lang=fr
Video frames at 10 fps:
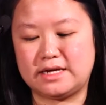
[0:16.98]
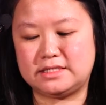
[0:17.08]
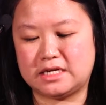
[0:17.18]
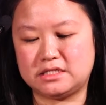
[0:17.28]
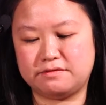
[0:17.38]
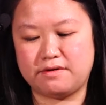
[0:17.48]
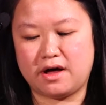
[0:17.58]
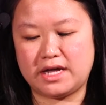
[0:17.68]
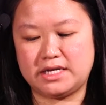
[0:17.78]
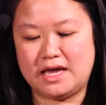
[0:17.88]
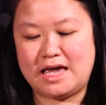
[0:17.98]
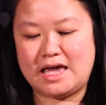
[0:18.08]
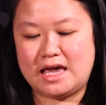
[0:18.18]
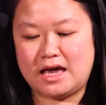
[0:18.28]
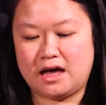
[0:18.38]
des questions et des
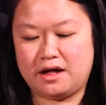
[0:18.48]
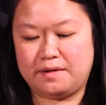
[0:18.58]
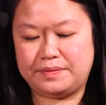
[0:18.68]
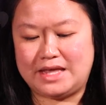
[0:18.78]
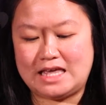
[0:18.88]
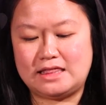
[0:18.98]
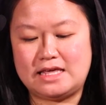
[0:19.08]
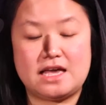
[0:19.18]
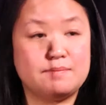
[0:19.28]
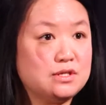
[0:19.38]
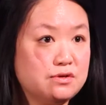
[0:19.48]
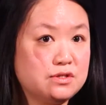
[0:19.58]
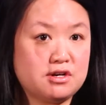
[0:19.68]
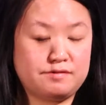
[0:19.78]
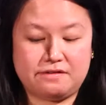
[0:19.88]
occasions identifiées
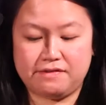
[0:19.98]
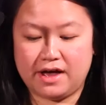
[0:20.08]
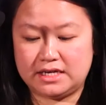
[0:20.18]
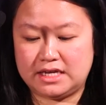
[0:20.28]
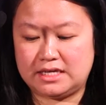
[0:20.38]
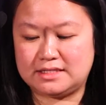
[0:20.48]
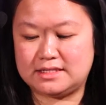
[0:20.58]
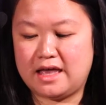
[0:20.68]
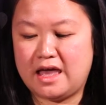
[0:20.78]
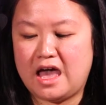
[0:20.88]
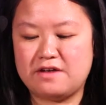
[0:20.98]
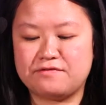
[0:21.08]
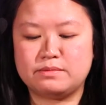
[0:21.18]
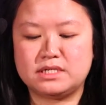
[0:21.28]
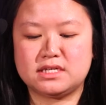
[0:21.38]
dans les
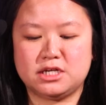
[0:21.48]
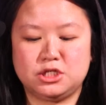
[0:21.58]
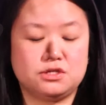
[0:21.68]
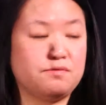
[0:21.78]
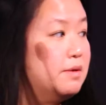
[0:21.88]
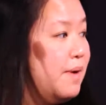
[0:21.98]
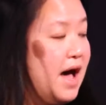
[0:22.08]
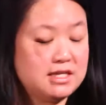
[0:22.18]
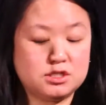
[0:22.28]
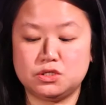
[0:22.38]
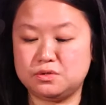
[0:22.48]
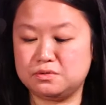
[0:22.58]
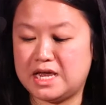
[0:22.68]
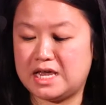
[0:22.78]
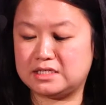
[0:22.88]
constats du sondage
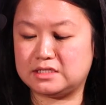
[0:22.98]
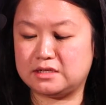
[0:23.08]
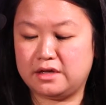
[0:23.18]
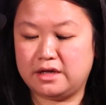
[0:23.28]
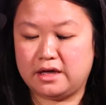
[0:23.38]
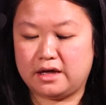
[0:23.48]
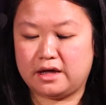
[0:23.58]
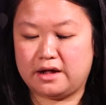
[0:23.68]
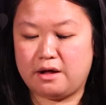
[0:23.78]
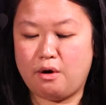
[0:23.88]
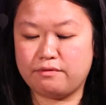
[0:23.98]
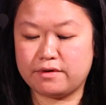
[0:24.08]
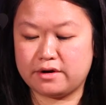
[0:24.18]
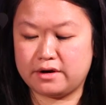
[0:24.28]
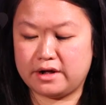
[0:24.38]
d'Ipsos et suite aux discussions des deux
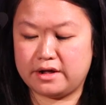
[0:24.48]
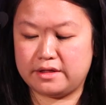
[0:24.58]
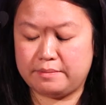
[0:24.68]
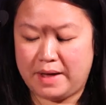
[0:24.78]
derniers jours,